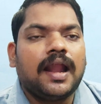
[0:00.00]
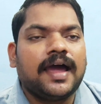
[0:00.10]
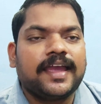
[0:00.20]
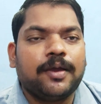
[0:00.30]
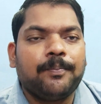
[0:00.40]

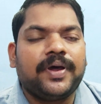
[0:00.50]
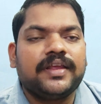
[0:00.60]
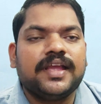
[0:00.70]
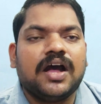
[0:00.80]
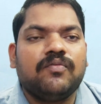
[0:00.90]
అలాగే
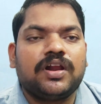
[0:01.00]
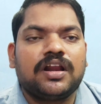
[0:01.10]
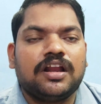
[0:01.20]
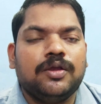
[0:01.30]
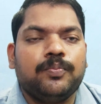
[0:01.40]

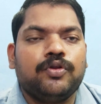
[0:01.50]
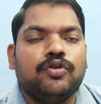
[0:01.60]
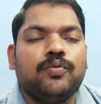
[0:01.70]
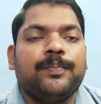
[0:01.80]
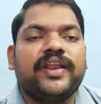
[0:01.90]
పర్యావరణ
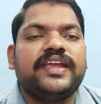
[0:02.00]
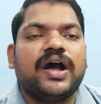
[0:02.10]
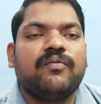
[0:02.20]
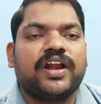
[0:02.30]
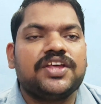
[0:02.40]
నిపుణులు
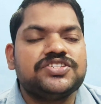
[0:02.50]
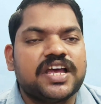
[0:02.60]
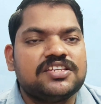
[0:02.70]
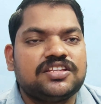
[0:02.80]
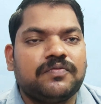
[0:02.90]
పర్యావరణ
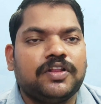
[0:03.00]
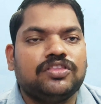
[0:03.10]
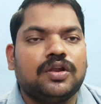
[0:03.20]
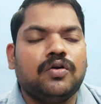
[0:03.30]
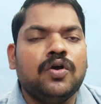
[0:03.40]

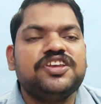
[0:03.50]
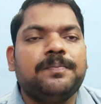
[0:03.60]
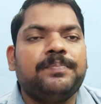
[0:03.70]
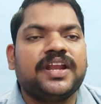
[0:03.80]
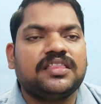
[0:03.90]
శాస్త్రవేత్తలు
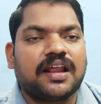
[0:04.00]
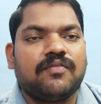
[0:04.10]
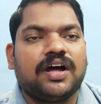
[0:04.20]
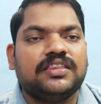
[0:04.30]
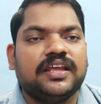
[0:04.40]
చెప్పిన
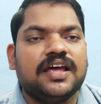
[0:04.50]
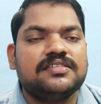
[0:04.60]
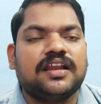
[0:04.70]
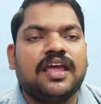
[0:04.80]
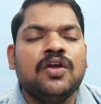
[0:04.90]
తర్వాత అయినా
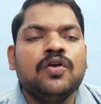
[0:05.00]
సరే